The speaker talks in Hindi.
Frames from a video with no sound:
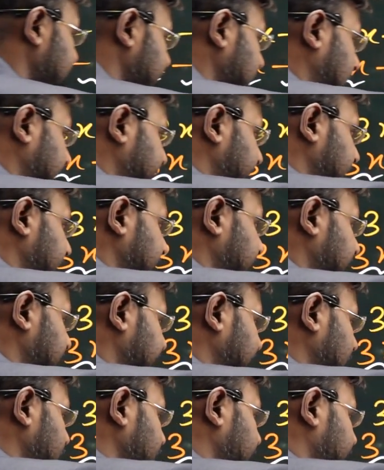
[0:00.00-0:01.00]
यहाँ पे ए की
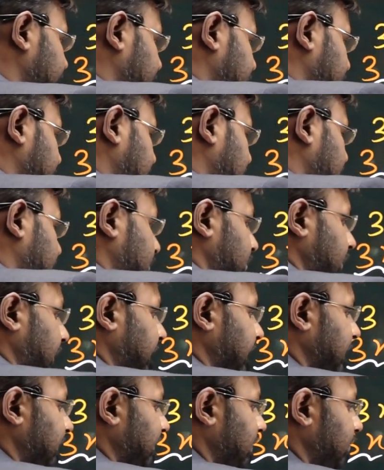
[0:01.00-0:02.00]
वैल्यू पुट कर दो
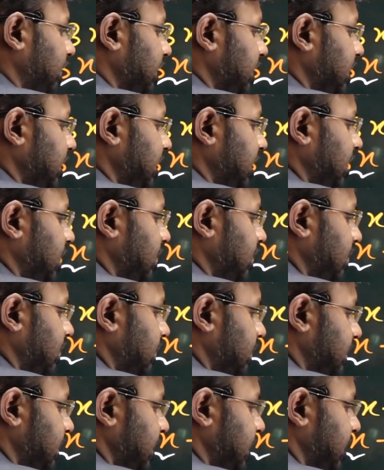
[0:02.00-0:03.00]
ए की वैल्यू कितनी है
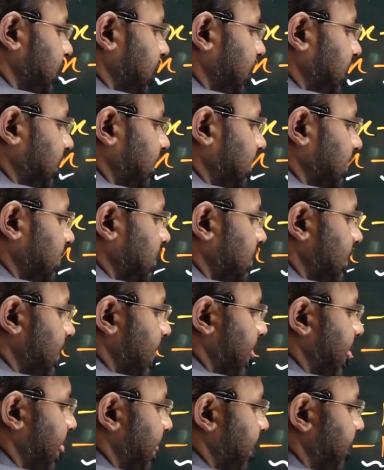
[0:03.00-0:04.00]
थ्री है
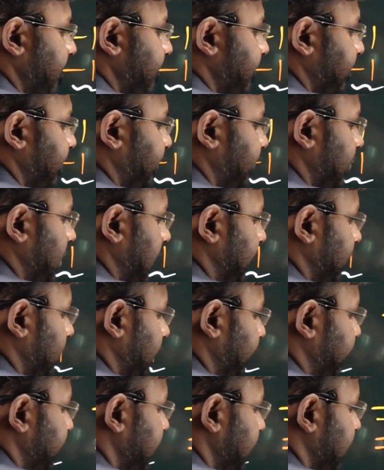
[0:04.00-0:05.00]
तो
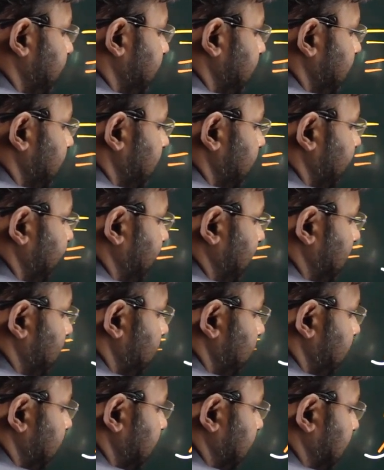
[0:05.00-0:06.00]
आपको बी की
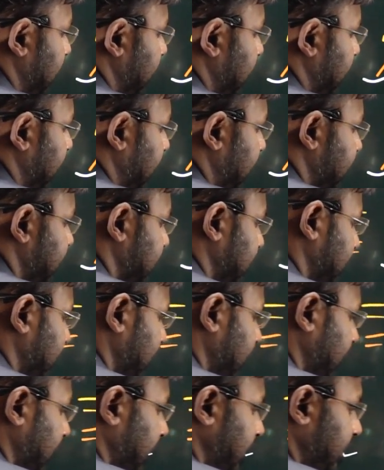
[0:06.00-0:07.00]
वैल्यू निकालने का रास्ता
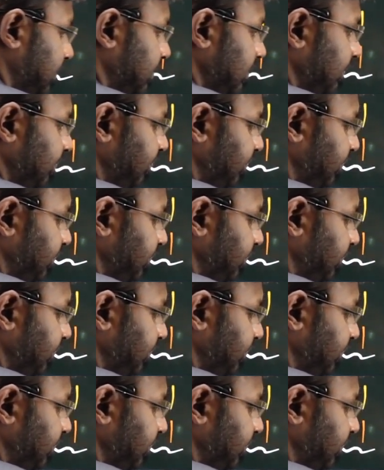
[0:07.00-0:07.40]
खुल गया देखो